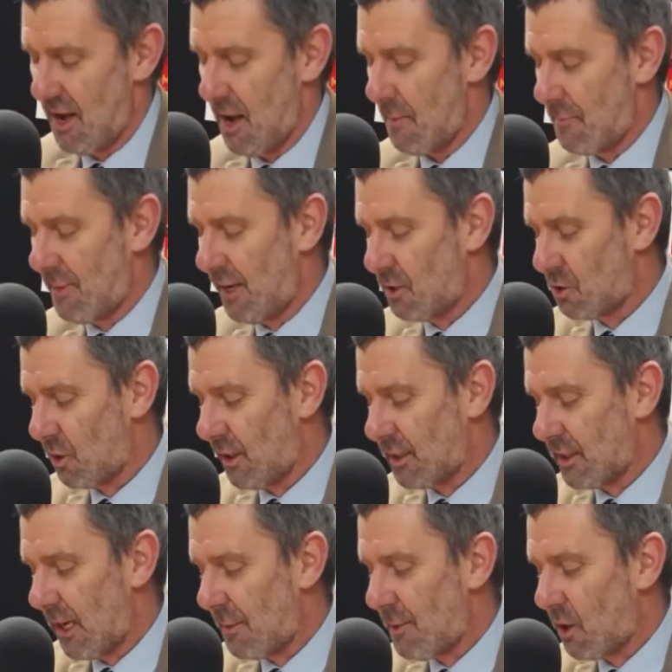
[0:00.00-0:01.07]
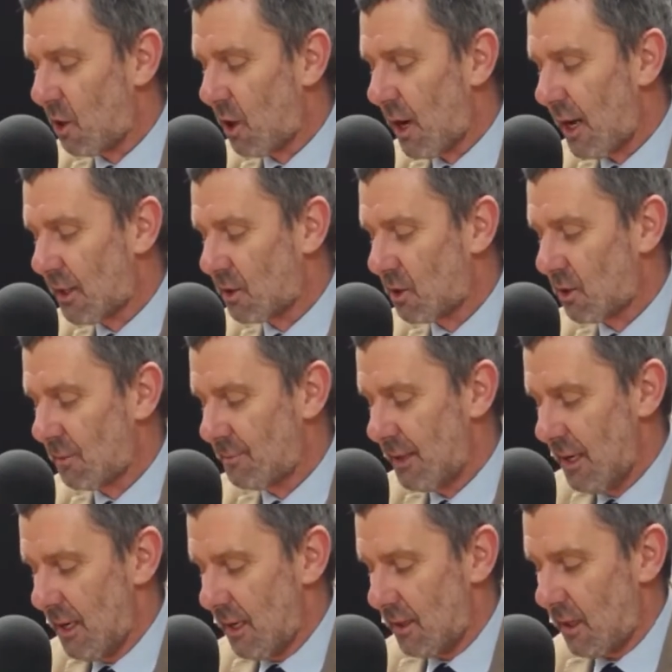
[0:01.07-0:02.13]
penso che sarebbe corretto
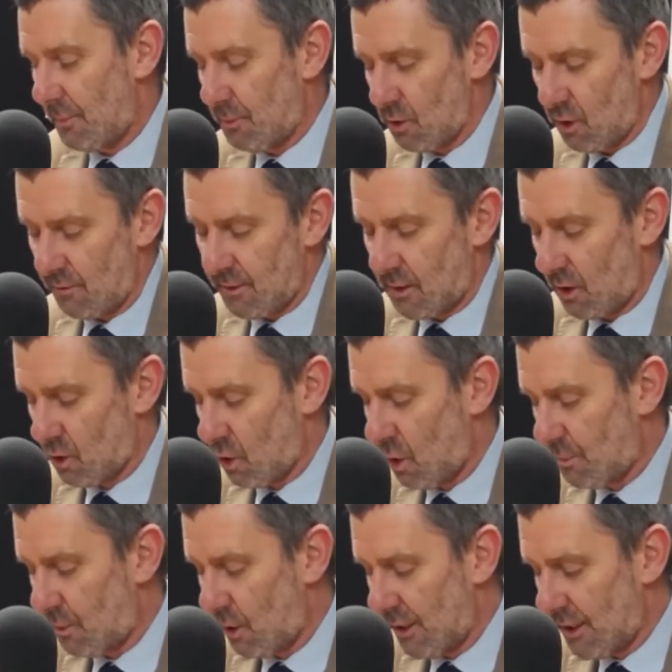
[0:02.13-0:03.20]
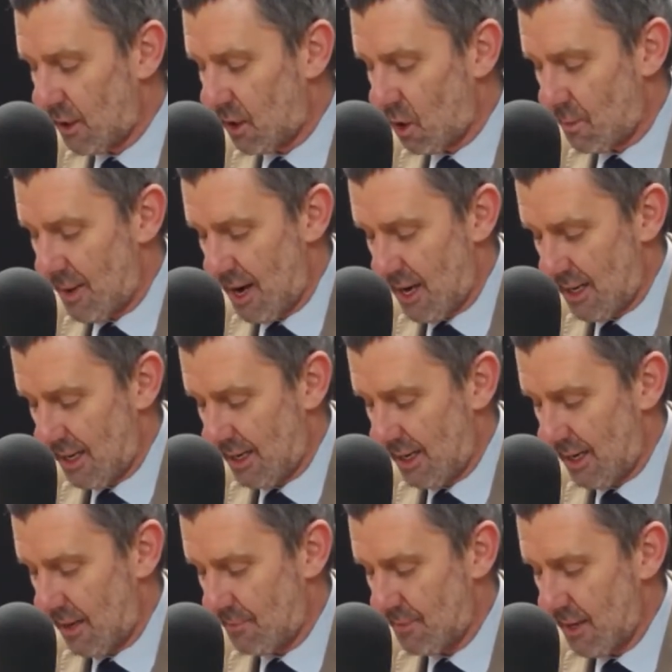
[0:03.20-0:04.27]
dal punto di vista non solo politico ma
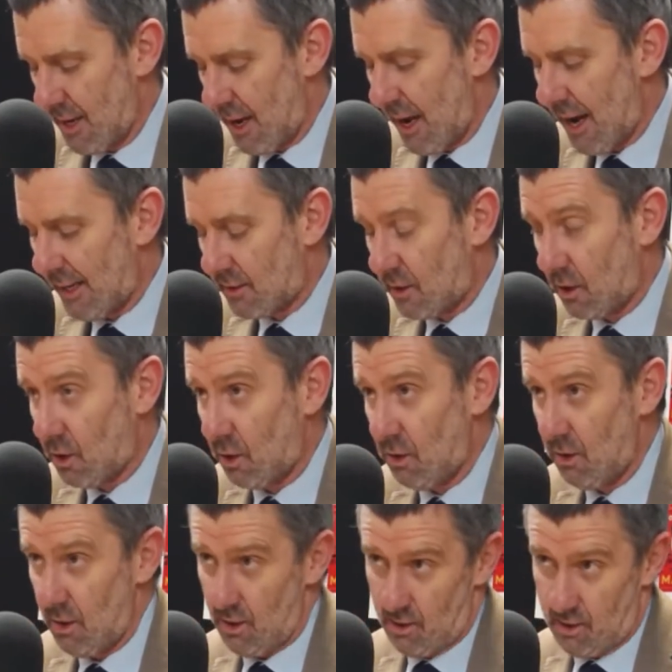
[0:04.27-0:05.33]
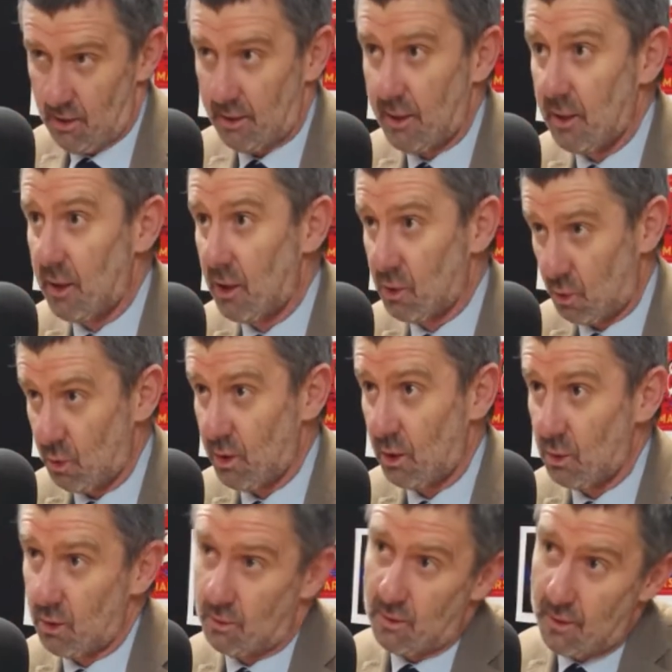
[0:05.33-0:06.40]
anche etico chiedere scusa a
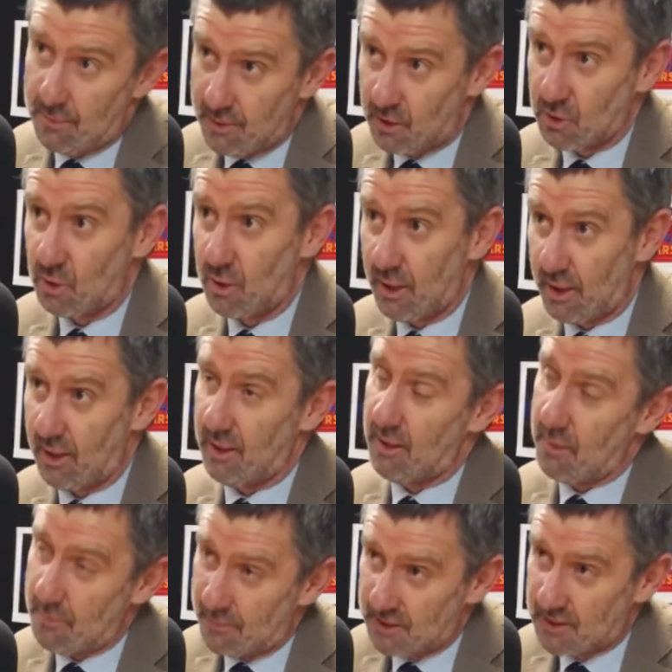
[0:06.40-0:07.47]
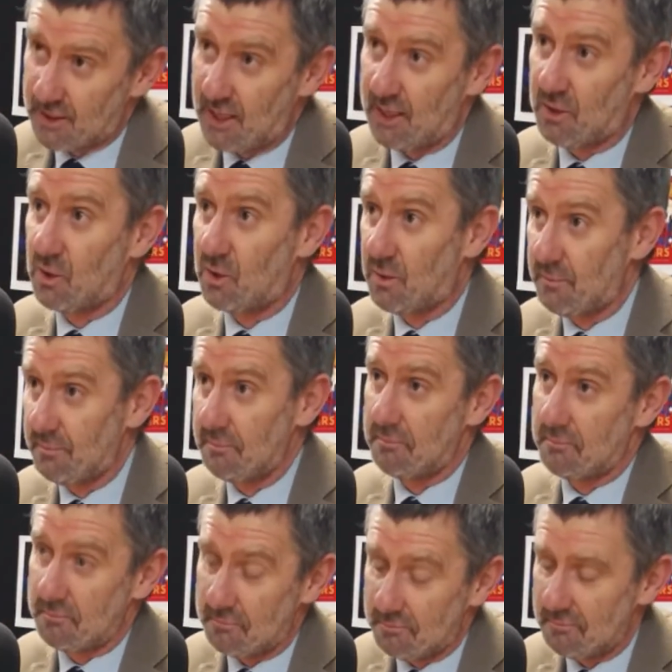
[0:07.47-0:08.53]
tutte quelle persone che in passato
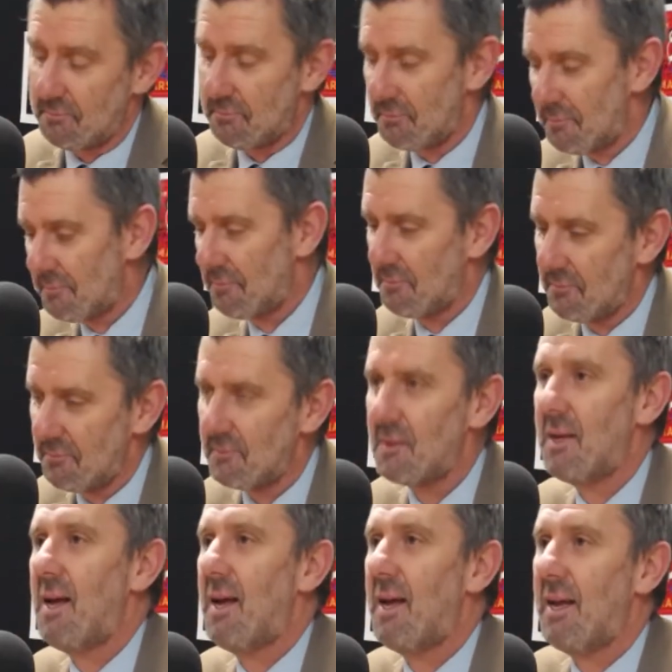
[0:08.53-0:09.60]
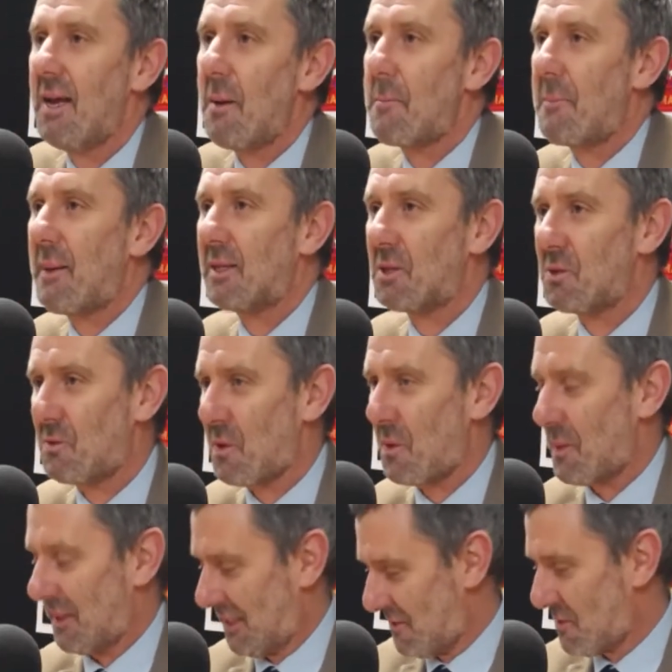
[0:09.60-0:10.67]
mh, mm, il patto
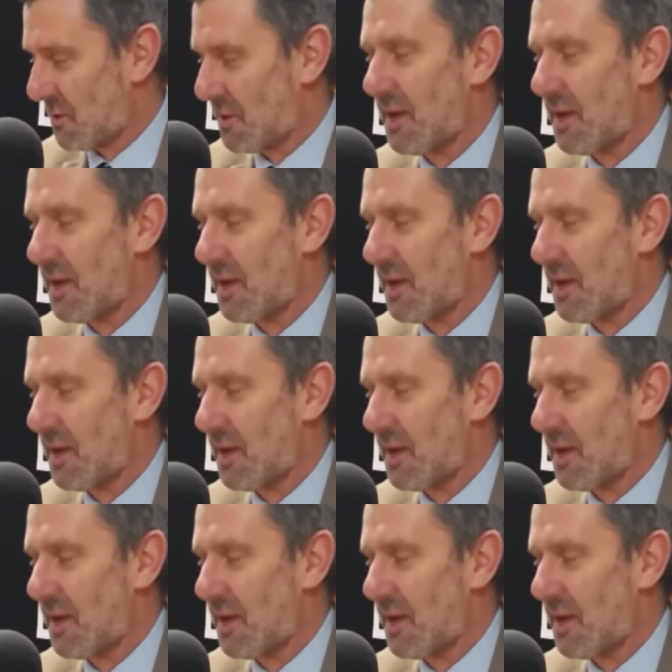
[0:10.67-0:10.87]
formativo che